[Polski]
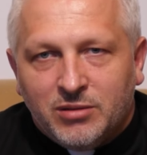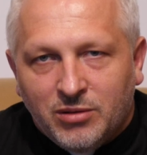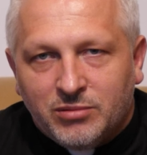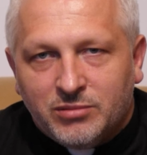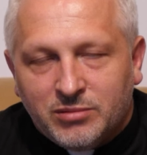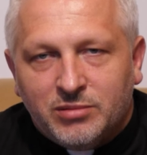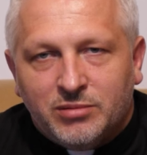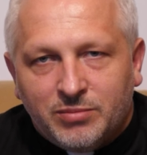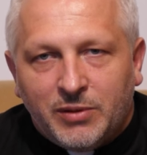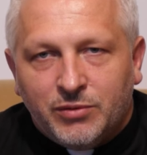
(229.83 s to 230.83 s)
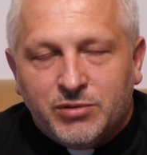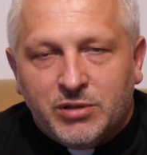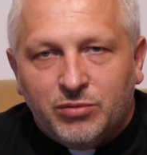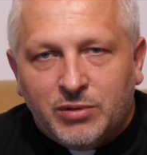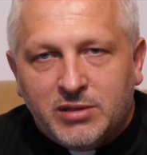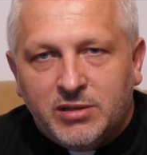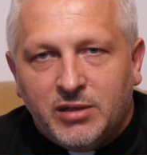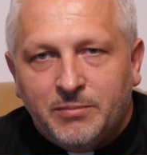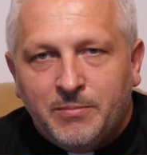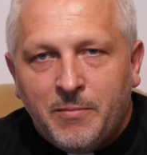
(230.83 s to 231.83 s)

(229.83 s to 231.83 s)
no, pewną sytuację